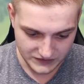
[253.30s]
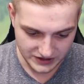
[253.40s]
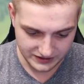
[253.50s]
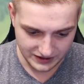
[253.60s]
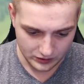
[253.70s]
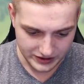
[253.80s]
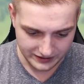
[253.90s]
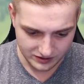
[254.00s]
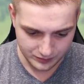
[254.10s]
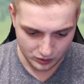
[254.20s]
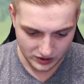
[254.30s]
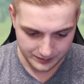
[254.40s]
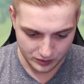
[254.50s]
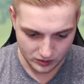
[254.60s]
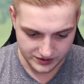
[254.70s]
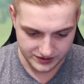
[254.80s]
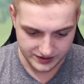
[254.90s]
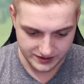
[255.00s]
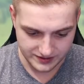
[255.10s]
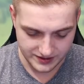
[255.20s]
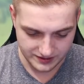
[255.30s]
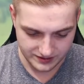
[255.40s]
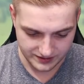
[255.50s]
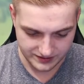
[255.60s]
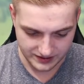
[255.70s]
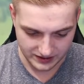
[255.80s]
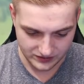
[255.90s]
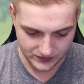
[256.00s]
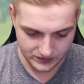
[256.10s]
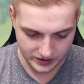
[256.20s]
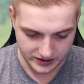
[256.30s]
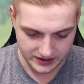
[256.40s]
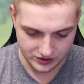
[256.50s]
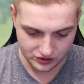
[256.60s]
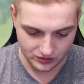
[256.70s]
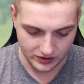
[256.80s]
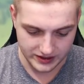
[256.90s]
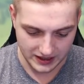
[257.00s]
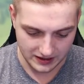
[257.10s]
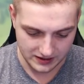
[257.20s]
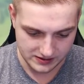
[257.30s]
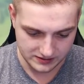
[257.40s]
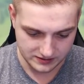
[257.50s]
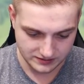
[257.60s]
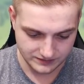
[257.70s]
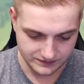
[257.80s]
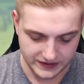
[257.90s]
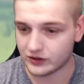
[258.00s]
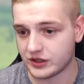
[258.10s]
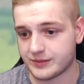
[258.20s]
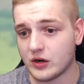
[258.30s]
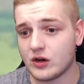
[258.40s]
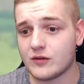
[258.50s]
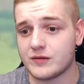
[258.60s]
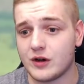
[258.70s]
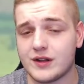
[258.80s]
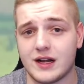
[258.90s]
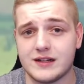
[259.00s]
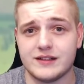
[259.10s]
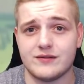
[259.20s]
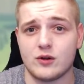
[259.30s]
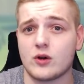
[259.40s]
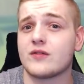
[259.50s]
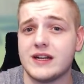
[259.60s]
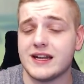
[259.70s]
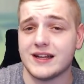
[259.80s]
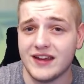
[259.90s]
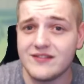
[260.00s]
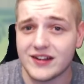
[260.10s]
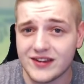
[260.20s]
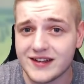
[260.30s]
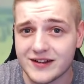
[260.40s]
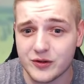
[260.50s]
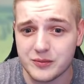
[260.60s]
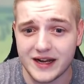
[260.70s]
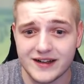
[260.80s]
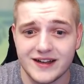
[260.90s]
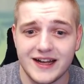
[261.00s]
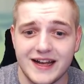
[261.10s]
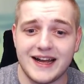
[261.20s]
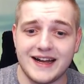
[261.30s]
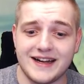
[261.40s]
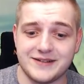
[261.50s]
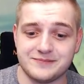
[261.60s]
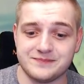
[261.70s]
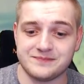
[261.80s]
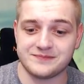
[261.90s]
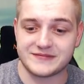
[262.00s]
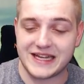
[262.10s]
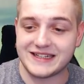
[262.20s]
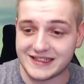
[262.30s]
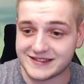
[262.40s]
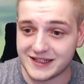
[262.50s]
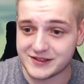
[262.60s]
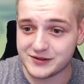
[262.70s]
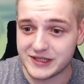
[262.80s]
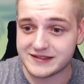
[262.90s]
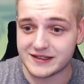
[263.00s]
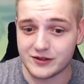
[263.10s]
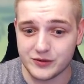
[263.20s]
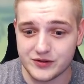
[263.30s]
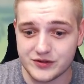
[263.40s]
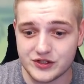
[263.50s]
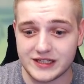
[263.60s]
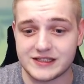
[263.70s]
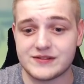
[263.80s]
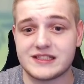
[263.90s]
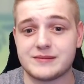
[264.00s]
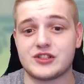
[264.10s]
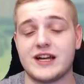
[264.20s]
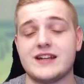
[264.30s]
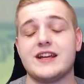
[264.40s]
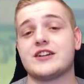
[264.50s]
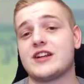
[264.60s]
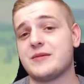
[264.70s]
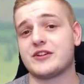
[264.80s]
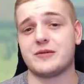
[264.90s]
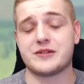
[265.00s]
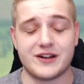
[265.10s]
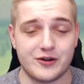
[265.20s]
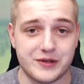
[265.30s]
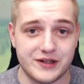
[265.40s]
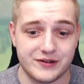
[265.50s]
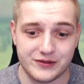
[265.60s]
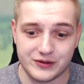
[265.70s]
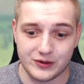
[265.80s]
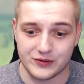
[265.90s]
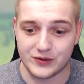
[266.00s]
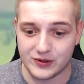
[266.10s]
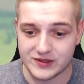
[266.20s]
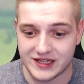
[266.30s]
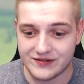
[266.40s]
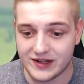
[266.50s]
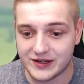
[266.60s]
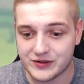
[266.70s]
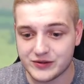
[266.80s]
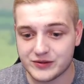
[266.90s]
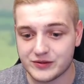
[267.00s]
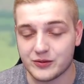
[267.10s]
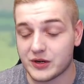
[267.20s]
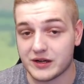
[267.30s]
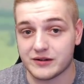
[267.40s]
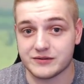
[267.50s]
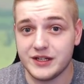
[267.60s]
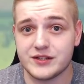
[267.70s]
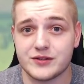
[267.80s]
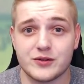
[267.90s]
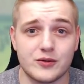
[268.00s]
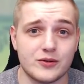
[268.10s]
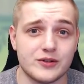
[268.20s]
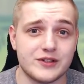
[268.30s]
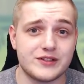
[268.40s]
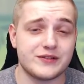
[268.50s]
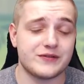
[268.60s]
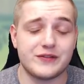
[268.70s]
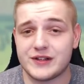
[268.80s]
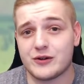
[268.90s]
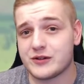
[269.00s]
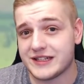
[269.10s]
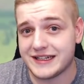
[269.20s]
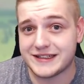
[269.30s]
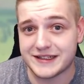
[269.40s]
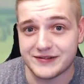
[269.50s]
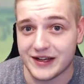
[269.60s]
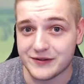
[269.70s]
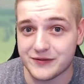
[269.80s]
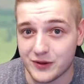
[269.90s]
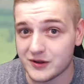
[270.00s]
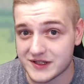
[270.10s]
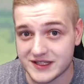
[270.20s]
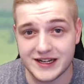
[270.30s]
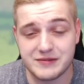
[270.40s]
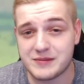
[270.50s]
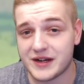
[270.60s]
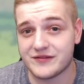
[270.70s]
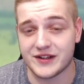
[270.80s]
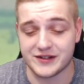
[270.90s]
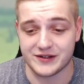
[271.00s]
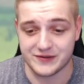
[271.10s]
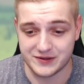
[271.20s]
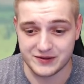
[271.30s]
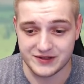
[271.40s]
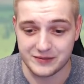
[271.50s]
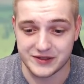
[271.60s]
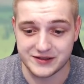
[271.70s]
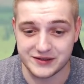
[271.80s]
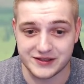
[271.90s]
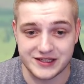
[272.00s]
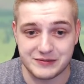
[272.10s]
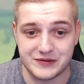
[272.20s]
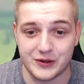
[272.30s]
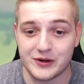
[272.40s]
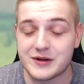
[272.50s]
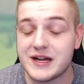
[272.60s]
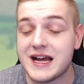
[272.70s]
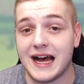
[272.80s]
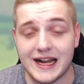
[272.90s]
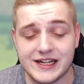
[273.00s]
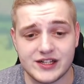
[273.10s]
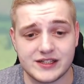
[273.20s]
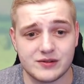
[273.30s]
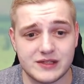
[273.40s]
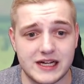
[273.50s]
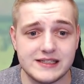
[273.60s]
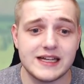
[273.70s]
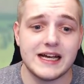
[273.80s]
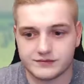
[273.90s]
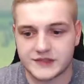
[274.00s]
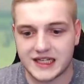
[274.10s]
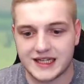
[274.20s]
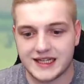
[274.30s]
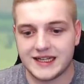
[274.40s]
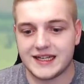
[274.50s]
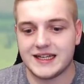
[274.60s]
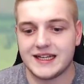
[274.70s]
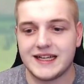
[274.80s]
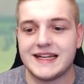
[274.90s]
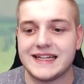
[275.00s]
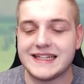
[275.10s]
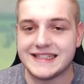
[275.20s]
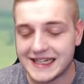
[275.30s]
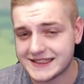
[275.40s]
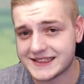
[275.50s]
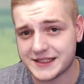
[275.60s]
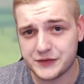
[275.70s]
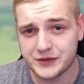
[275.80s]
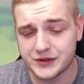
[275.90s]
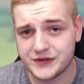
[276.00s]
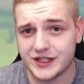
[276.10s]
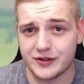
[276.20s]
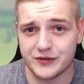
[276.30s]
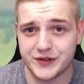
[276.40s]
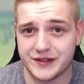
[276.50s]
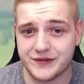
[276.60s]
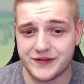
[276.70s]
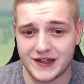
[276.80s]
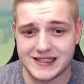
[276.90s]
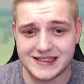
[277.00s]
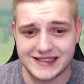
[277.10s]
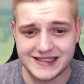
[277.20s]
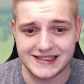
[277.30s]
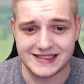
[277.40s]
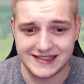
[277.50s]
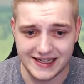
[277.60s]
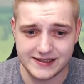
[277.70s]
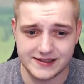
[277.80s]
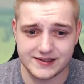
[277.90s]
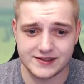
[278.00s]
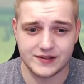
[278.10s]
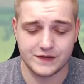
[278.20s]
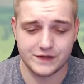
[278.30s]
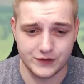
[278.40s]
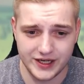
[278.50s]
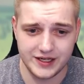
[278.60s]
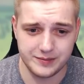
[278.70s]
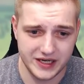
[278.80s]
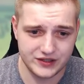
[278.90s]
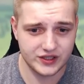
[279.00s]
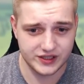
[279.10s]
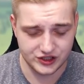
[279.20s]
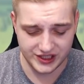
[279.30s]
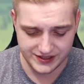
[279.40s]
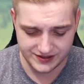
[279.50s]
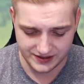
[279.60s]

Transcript: Genau, die anderen Programmpunkte sind jetzt nicht interessant für Clash Royale. Werde ich euch aber auch noch auf dem Laufenden halten in den Vlogs, werdet ihr ja sehen, was ich dann so mache. Ähm, das dazu, jetzt seid ihr auf dem neuesten Stand, jetzt wisst ihr Bescheid. Schreibt mal in die Kommentare, ob ihr dort vor Ort sein werdet oder nicht. Und wie viele Leute denkt ihr, werden vor Ort sein bei beiden Fan-Treffens zusammen? Das interessiert mich, wie eure Einschätzung da ist. Jetzt öffnen wir auf jeden Fall die sechs Free Magical Chests.